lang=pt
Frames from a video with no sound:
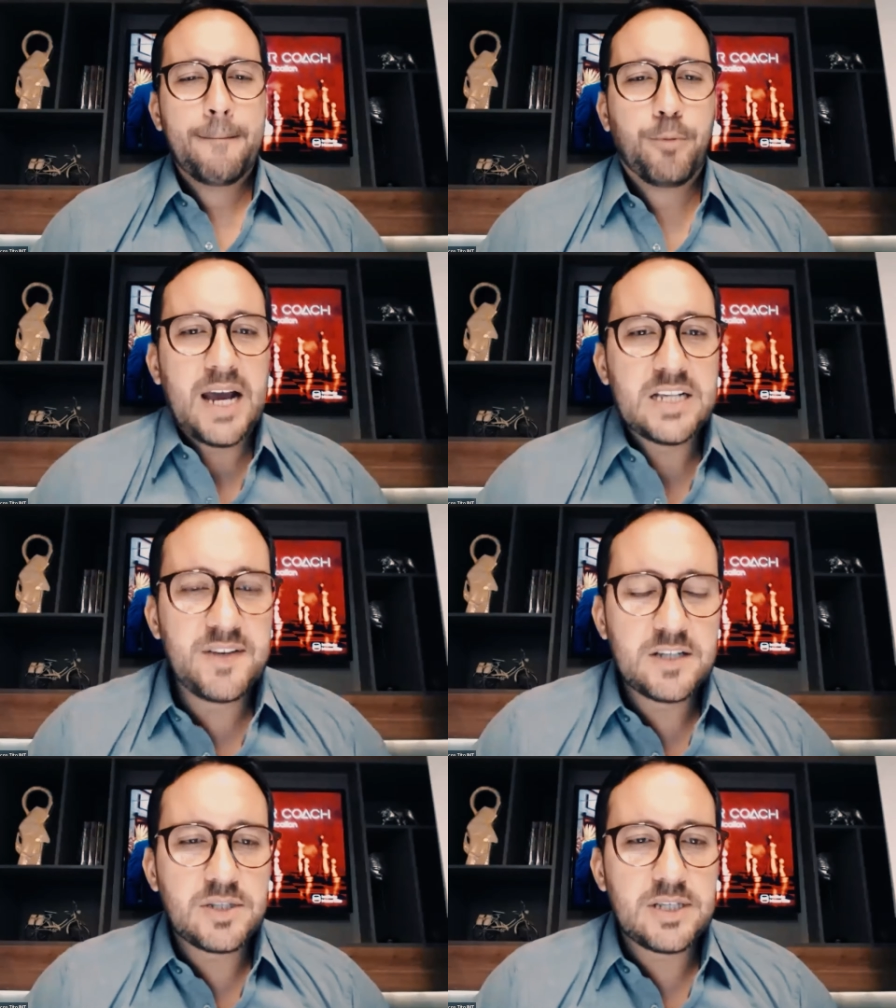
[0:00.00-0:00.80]
Porque às
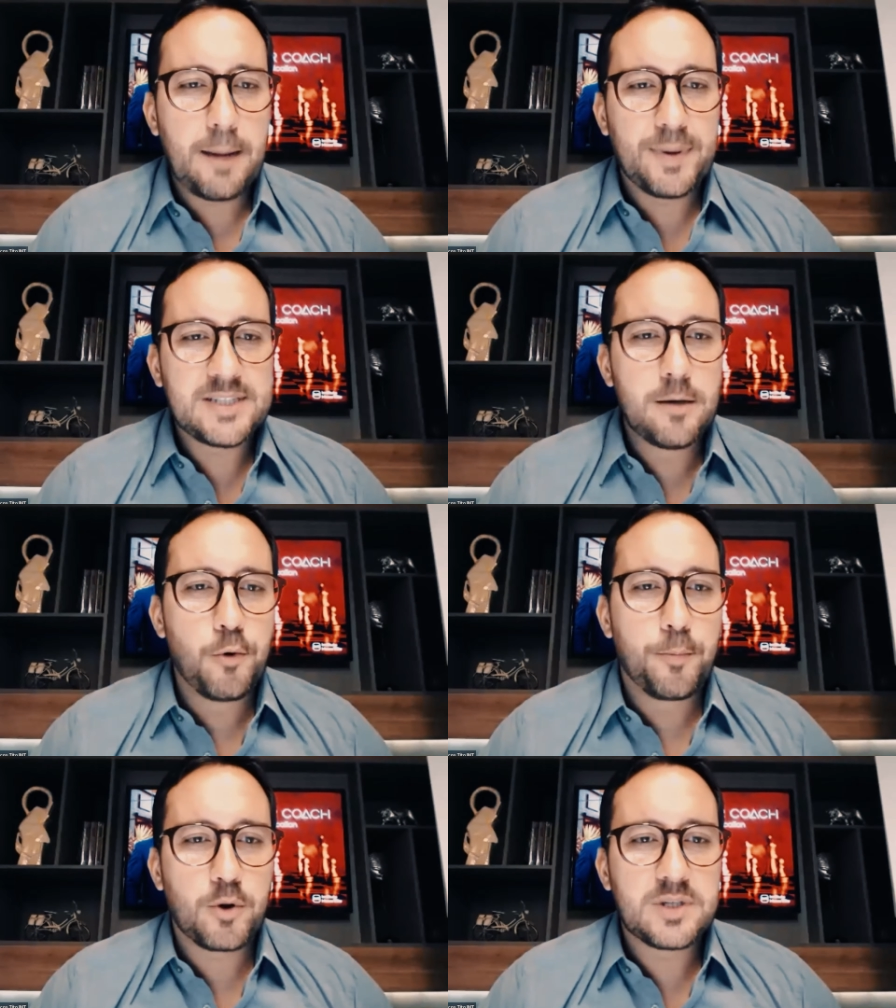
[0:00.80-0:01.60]
vezes você está passando por
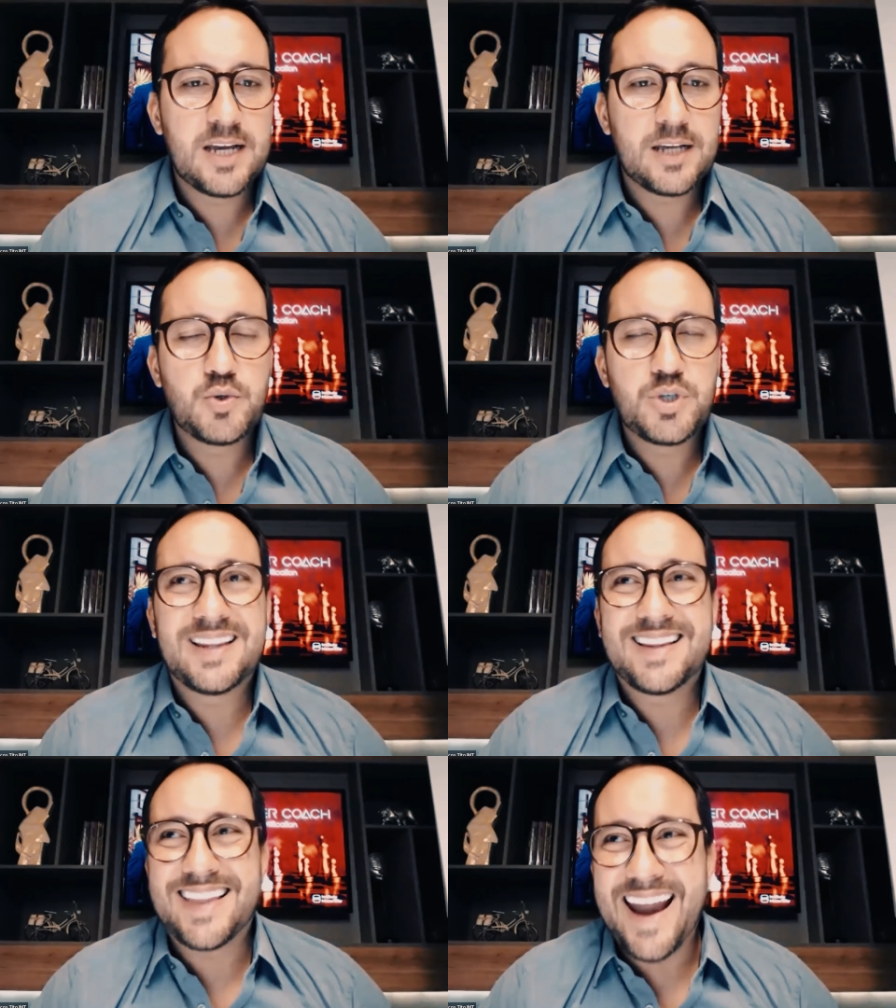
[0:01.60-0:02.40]
um processo de
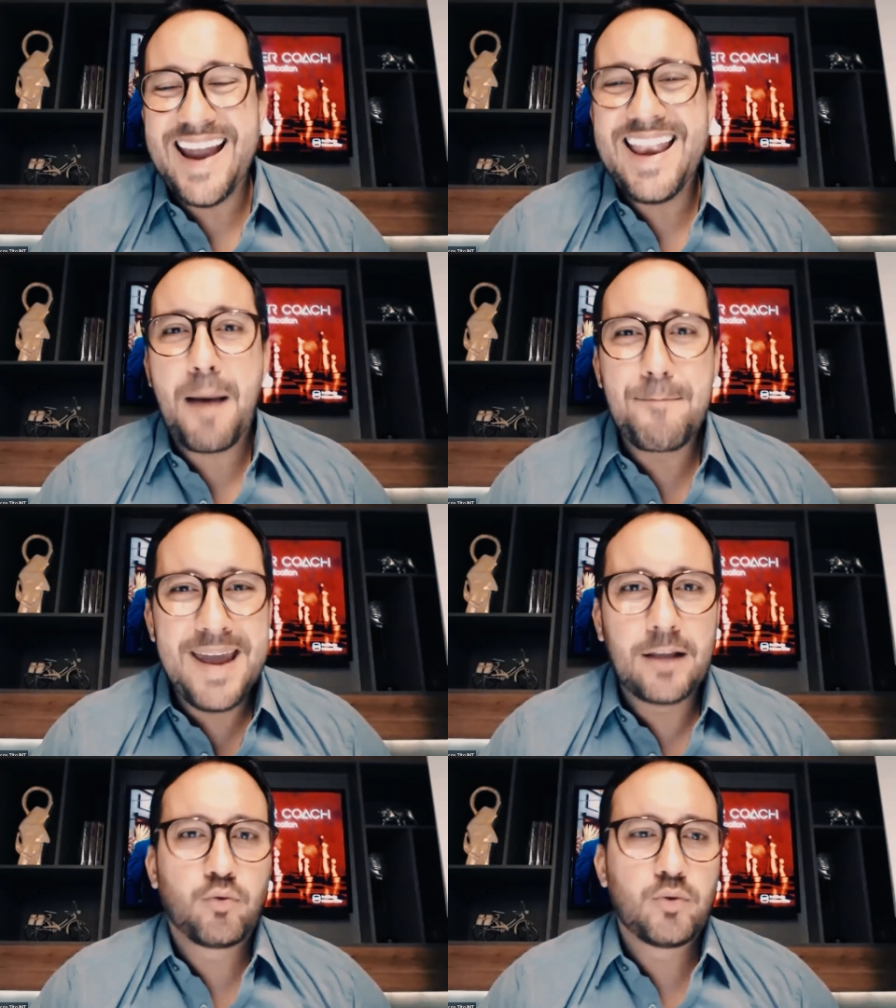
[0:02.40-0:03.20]

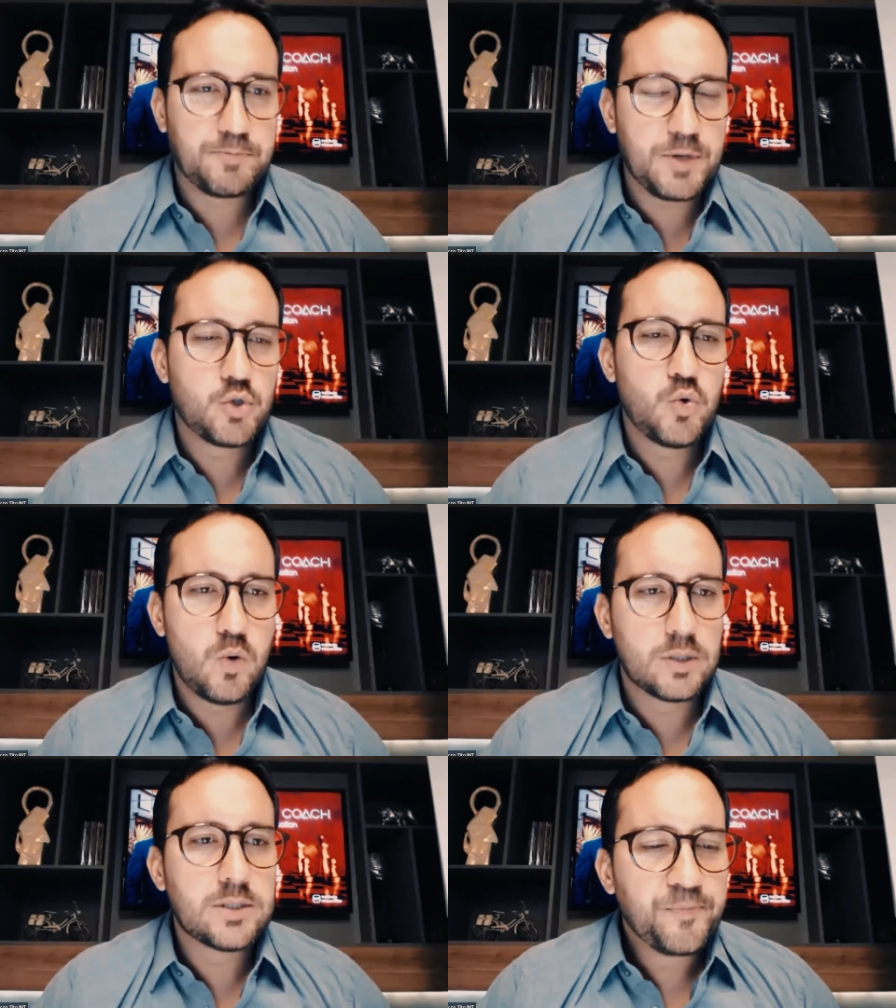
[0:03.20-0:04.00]
treinamento das
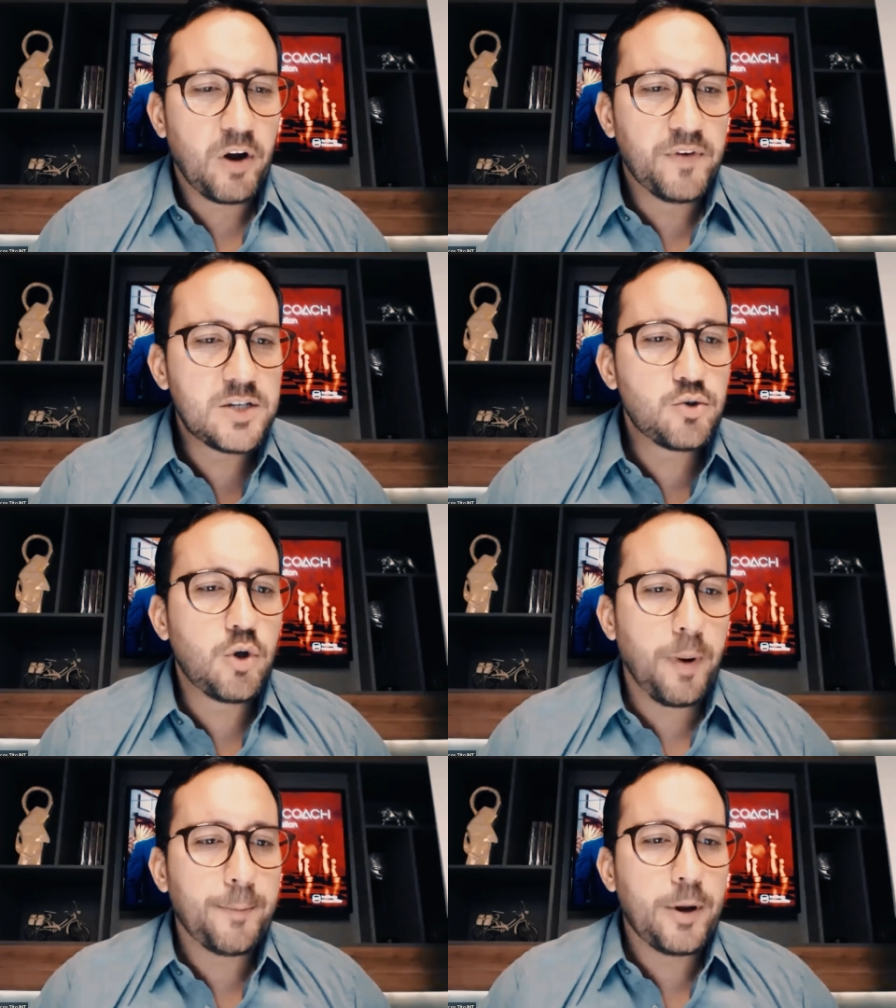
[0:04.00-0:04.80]
pessoas. Talvez o
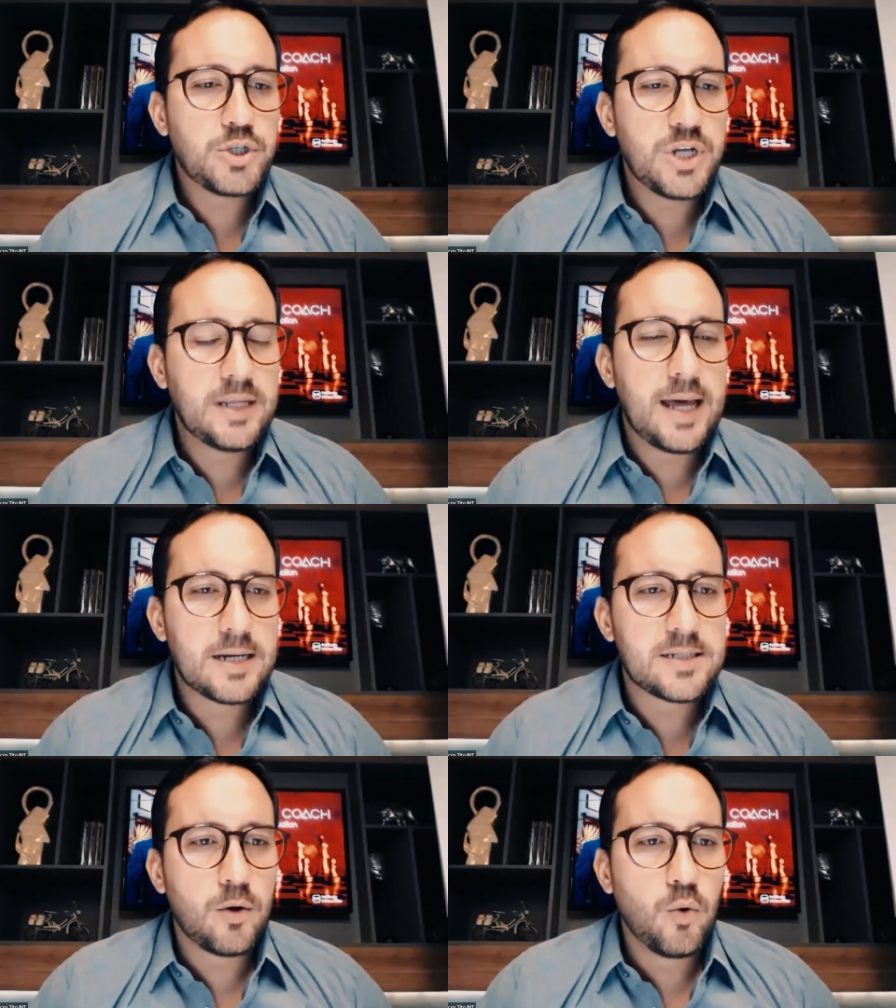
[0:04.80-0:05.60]
teu papel de
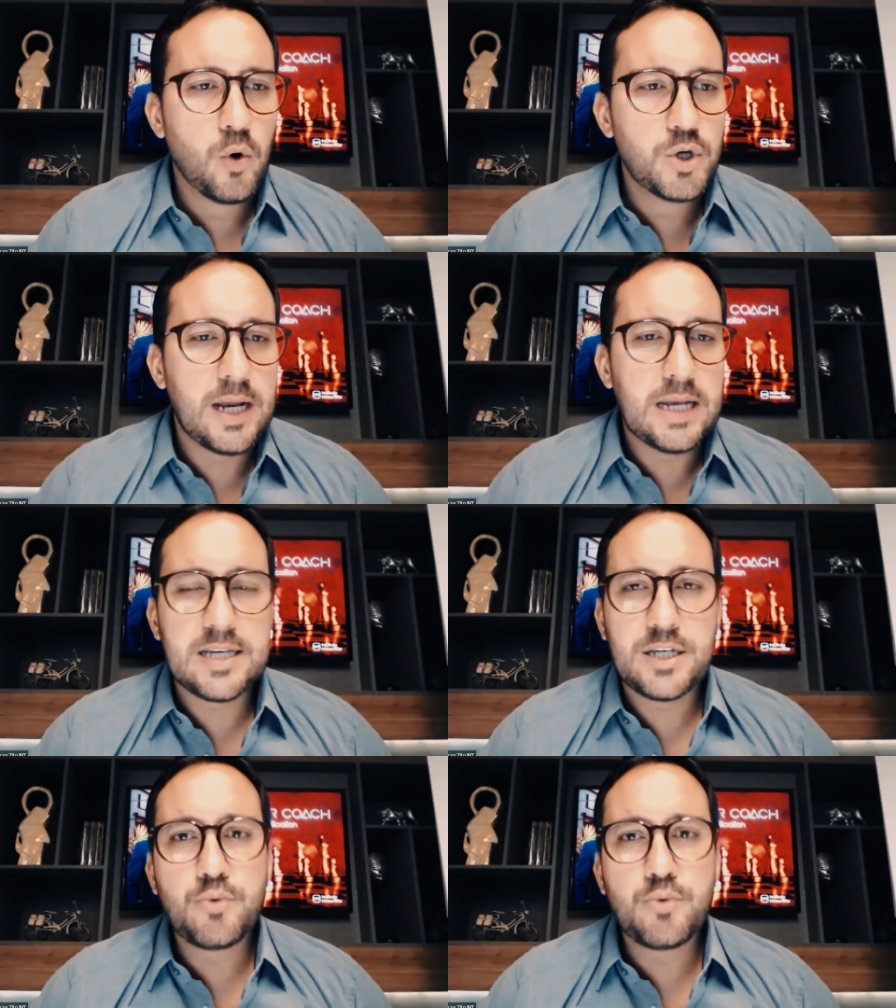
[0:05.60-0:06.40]
liderança hoje ele
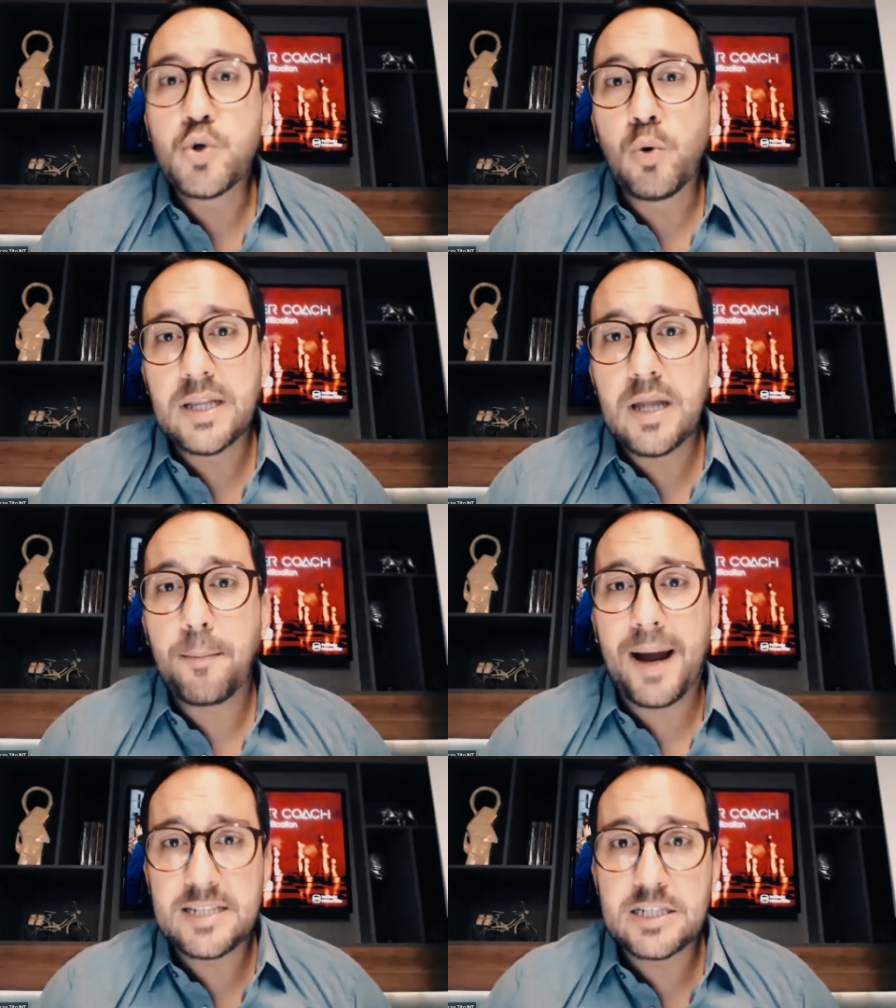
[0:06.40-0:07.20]
seja um de um líder
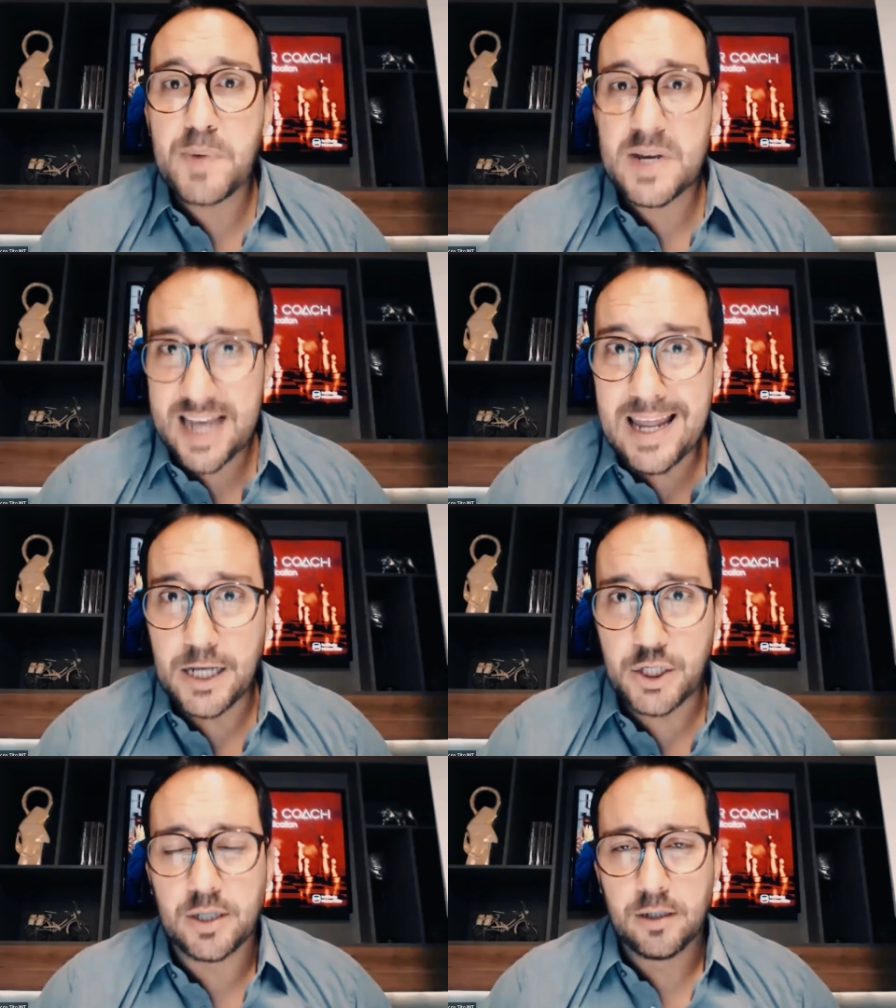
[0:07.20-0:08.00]
mais
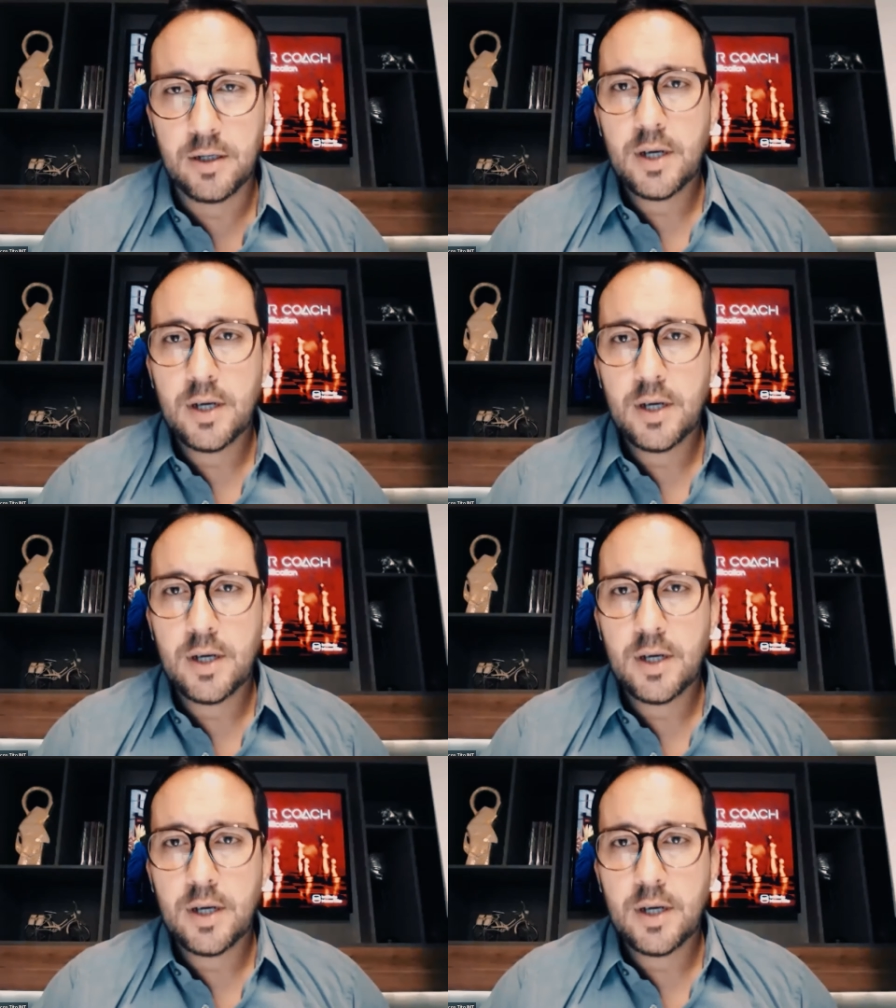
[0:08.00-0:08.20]
especialista,